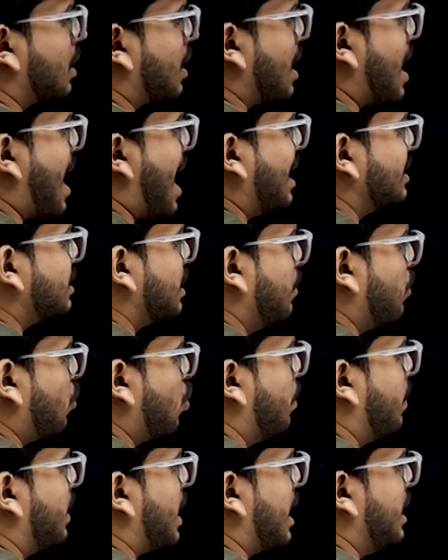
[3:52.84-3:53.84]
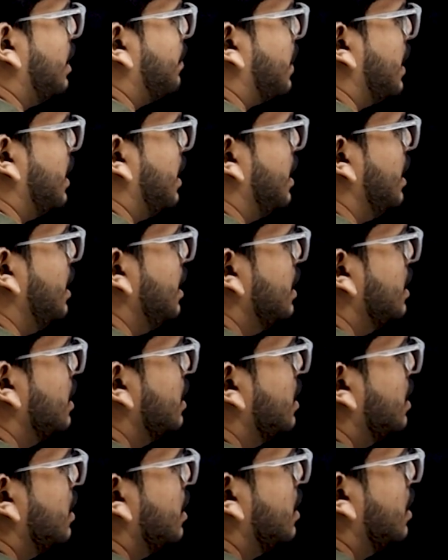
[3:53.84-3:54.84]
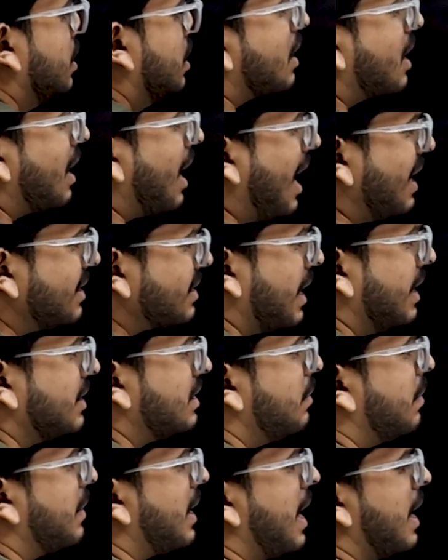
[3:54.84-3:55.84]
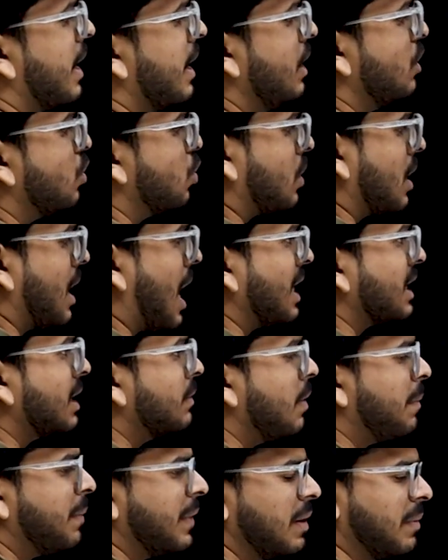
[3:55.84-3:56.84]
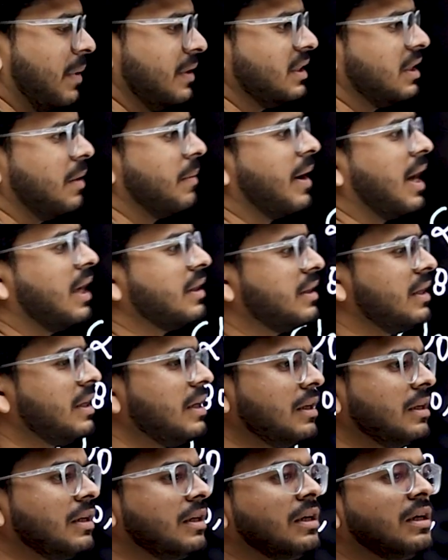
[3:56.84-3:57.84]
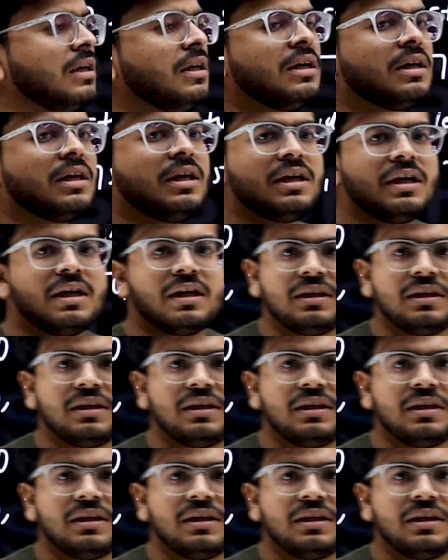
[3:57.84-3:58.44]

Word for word: क्लास हमको बनानी पड़ेगी क्लास कैसे बनाएंगे तो क्लास हम अपने मन से बनाते हैं कि